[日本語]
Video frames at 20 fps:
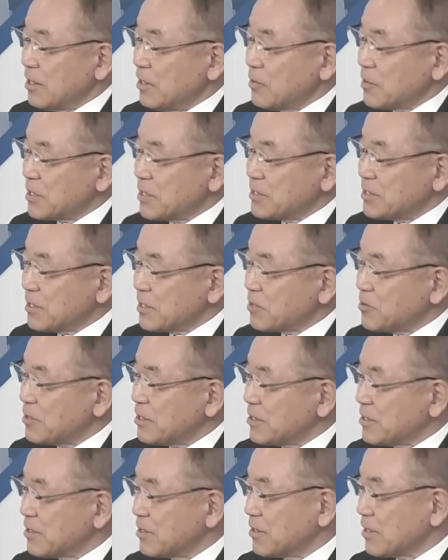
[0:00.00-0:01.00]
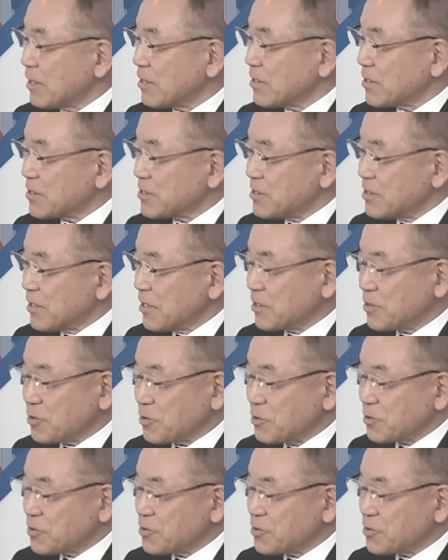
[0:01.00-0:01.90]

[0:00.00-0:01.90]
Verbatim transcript: 私だけは言ったんだけど、